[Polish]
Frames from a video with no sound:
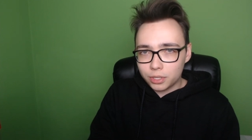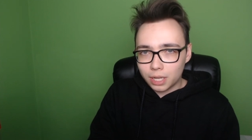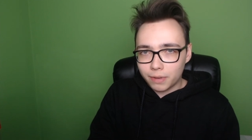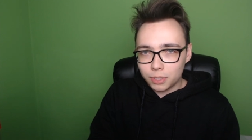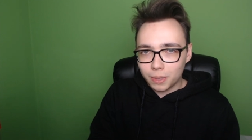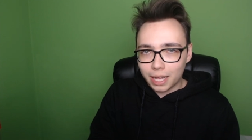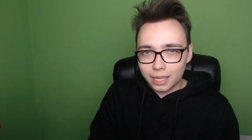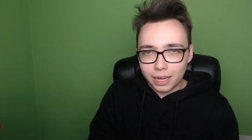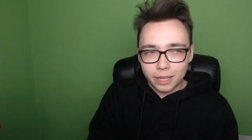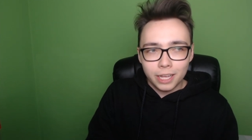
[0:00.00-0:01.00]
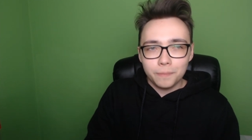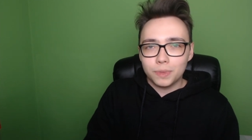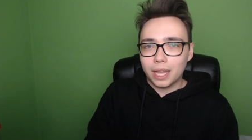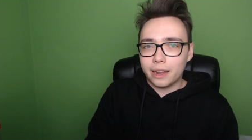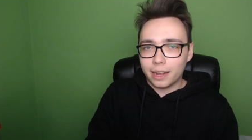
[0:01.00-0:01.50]
na Waszym kanale
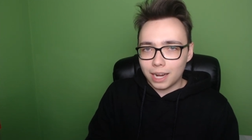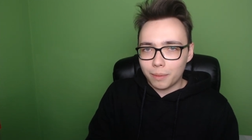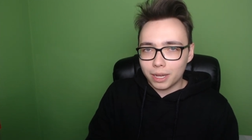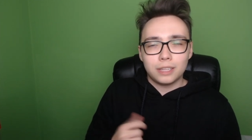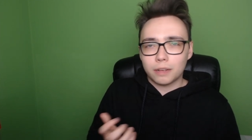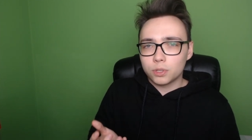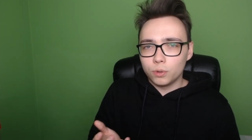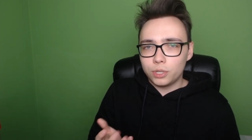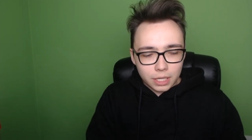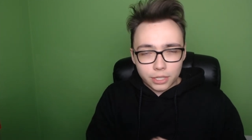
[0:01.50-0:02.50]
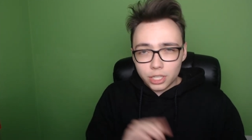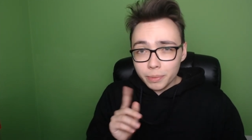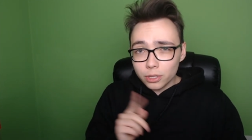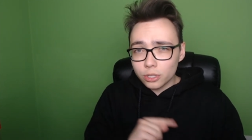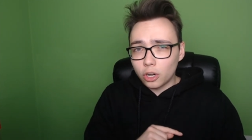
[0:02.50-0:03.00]
na reklamach, tak w skrócie.
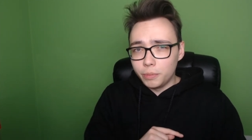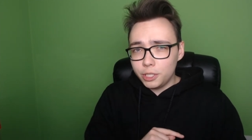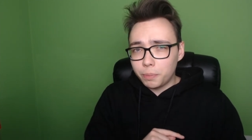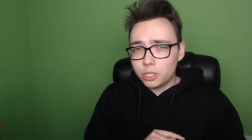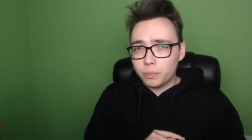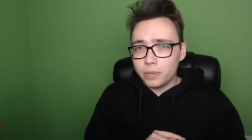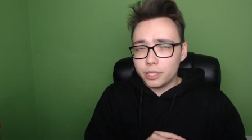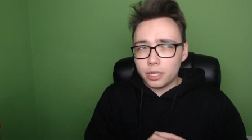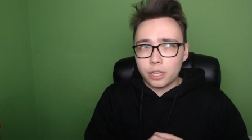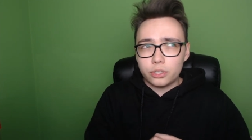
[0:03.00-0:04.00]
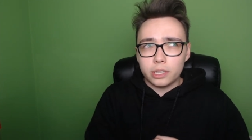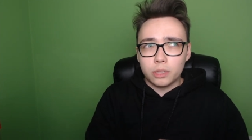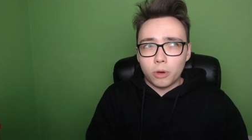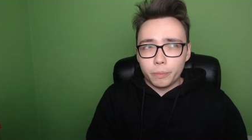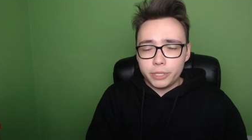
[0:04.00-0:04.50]
Żeby to zrobić, potrzebujecie jeszcze
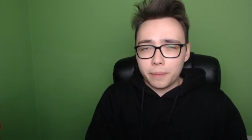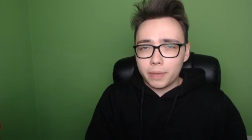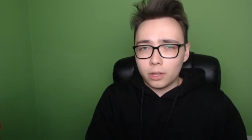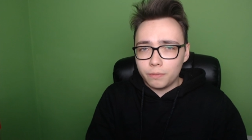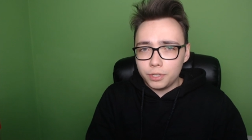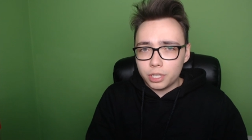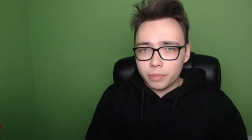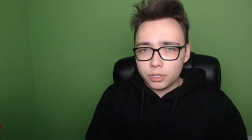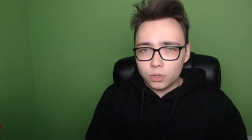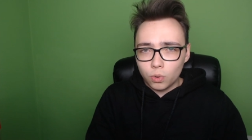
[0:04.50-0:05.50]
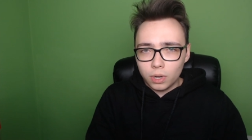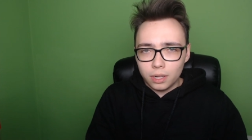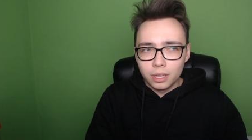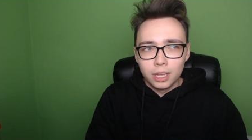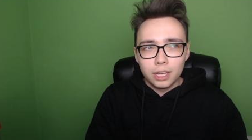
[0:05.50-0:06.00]
jedną opcję, mianowicie mieć Google
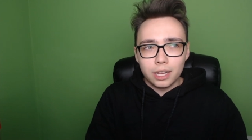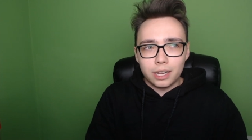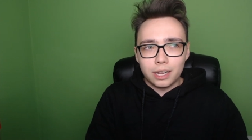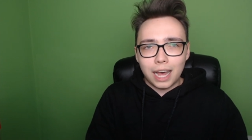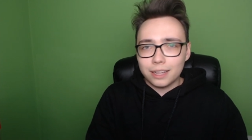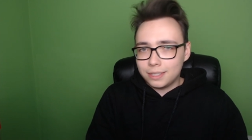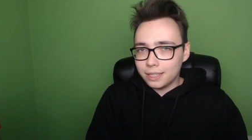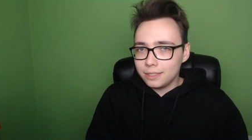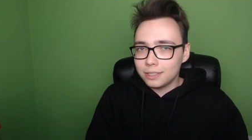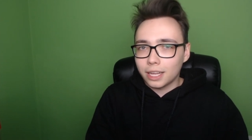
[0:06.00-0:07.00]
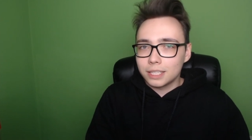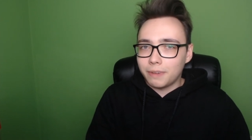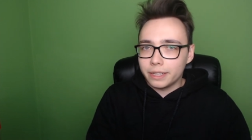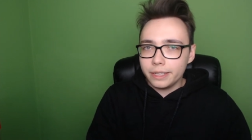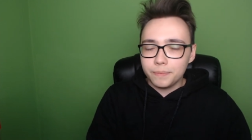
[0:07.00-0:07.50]
AdSense tak
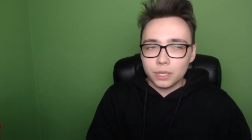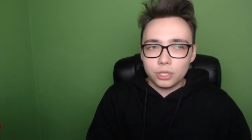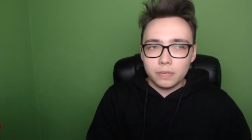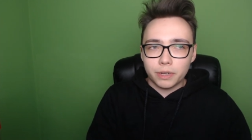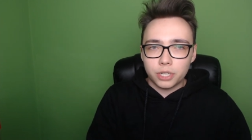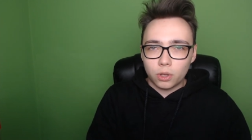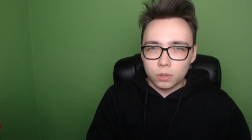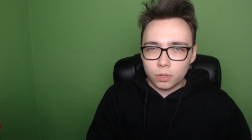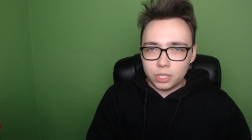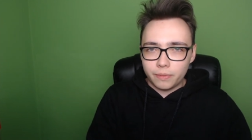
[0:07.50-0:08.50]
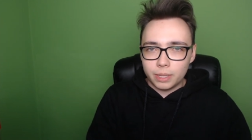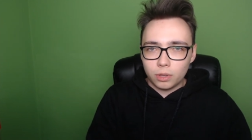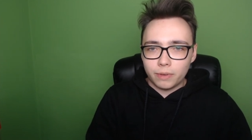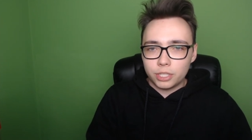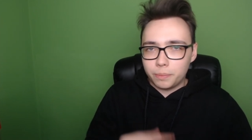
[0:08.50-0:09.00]
zwany, czyli Wasze konto, gdzie
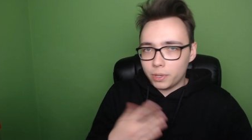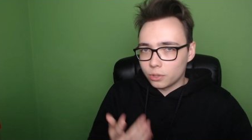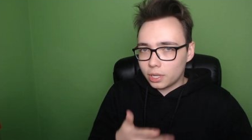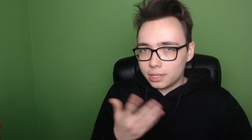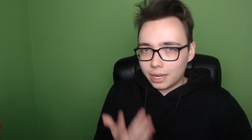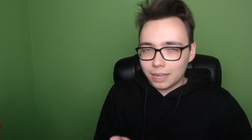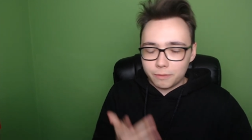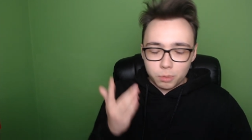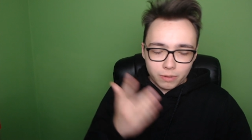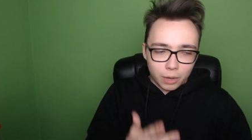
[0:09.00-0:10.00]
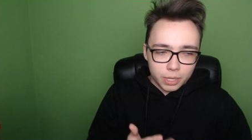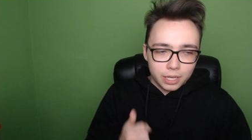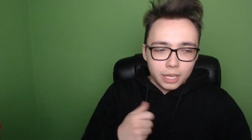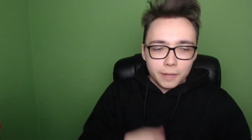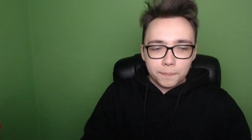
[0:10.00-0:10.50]
będą Wasze pieniążki z reklam wpływały.
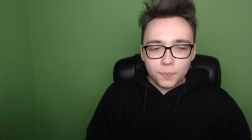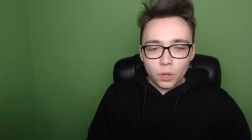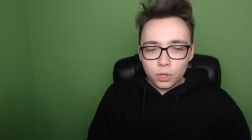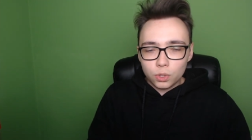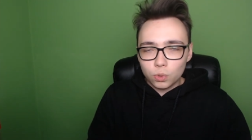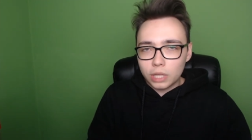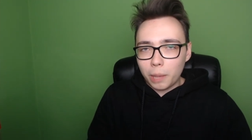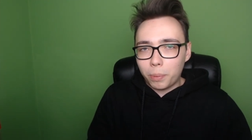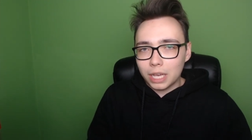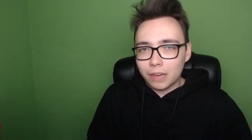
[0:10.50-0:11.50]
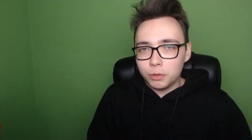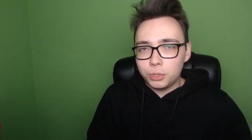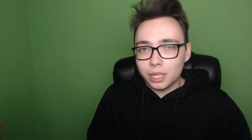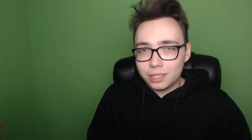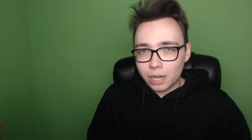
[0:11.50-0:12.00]
No i tutaj pojawił
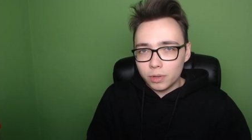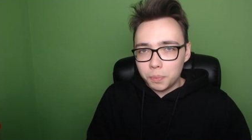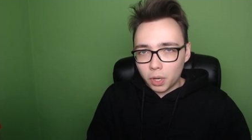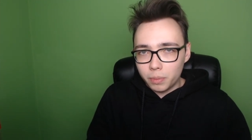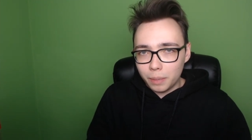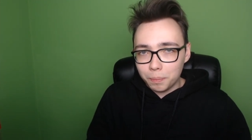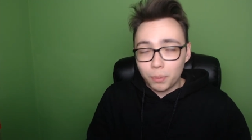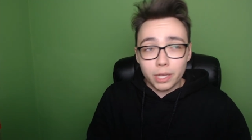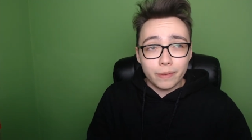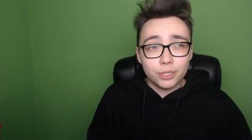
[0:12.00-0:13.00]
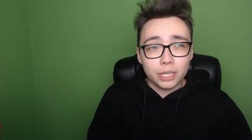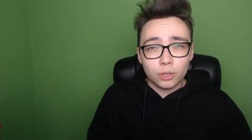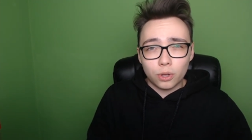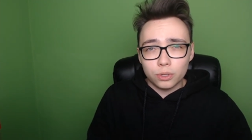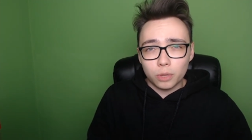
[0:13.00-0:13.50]
się cały problem, ponieważ ja
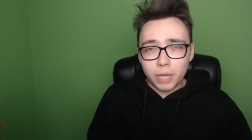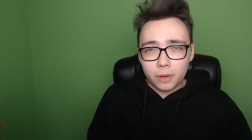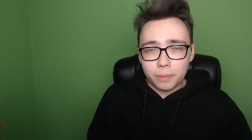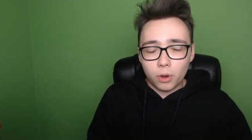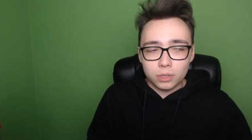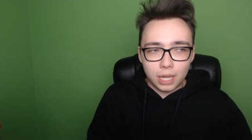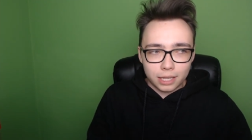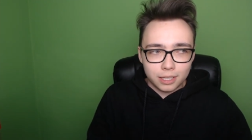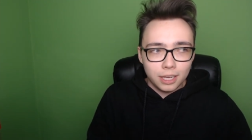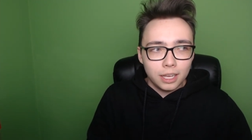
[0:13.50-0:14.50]
to konto miałem od lat,